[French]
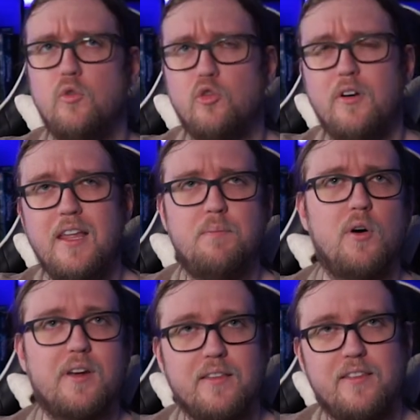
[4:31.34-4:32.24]
de
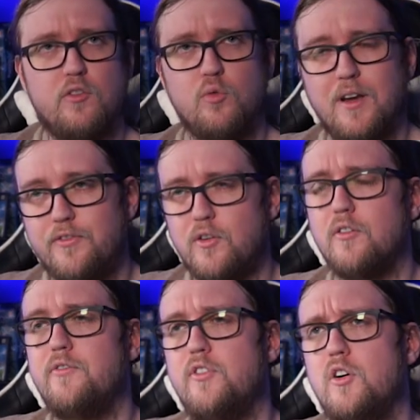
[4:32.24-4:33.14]
l'époque, hein. c'était celui à
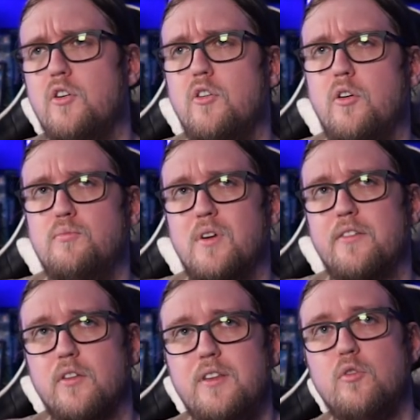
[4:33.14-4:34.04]
Francfort euh, pour
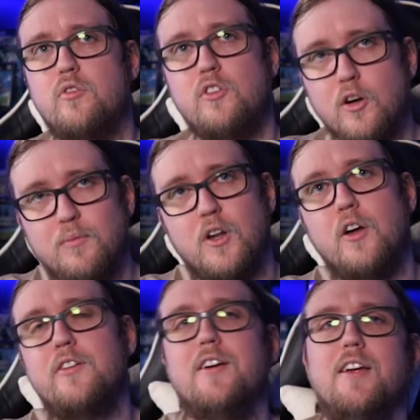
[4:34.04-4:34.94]
la sortie de
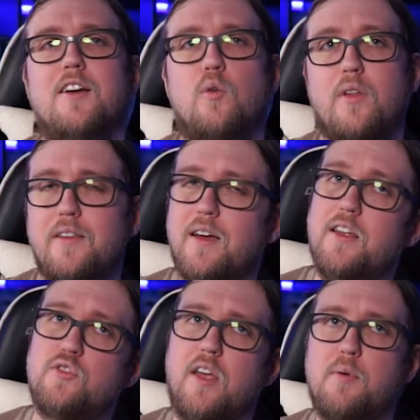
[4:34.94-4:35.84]
Stormblood, on est
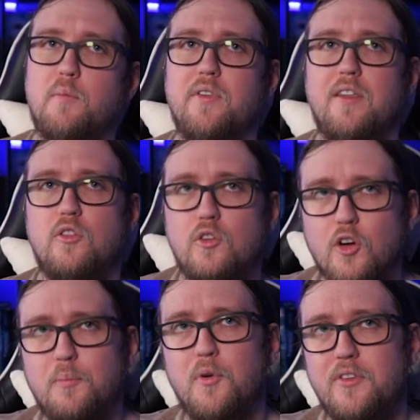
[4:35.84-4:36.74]
allé, je vous avais proposé
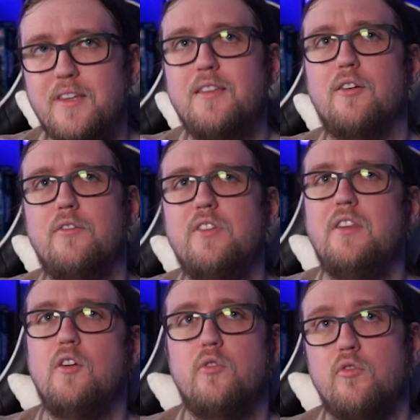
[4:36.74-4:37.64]
deux petites
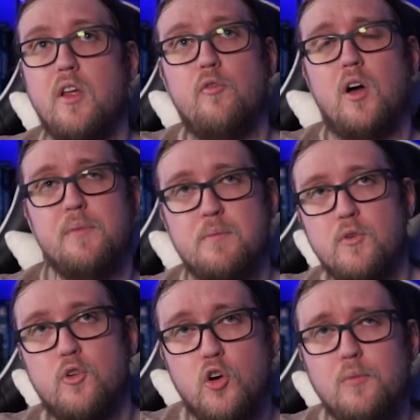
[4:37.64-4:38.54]
vidéos si vous voulez avoir un petit
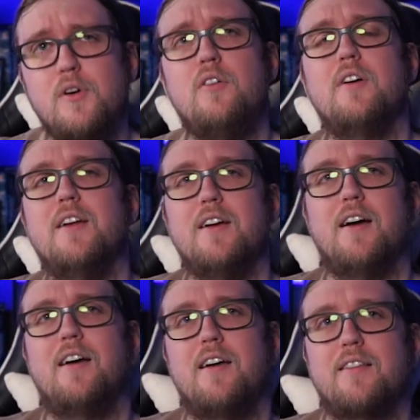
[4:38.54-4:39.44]
peu comment
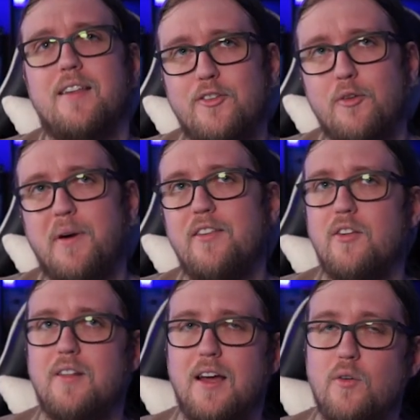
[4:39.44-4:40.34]
euh, ça se
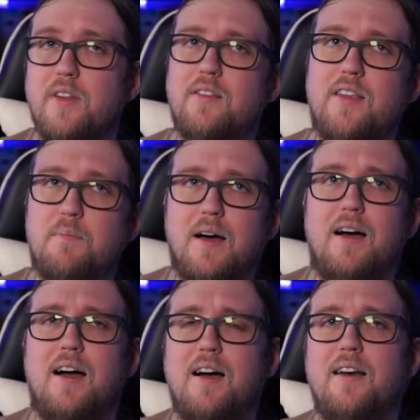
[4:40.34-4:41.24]
présente là-haut. N'hésitez
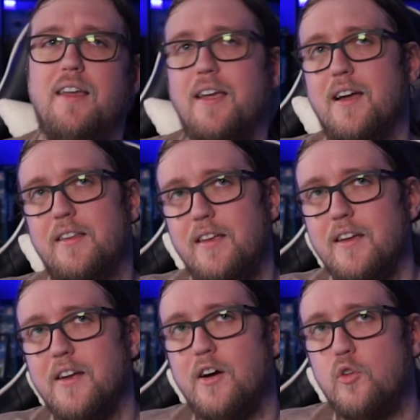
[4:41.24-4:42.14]
pas à les regarder.
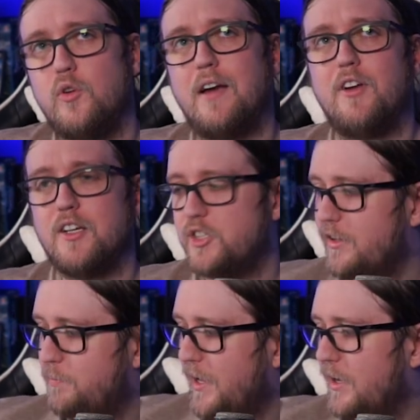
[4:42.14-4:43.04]
En tout cas, voilà,
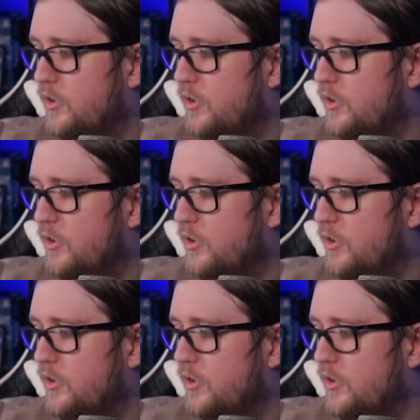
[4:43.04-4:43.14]
j'espère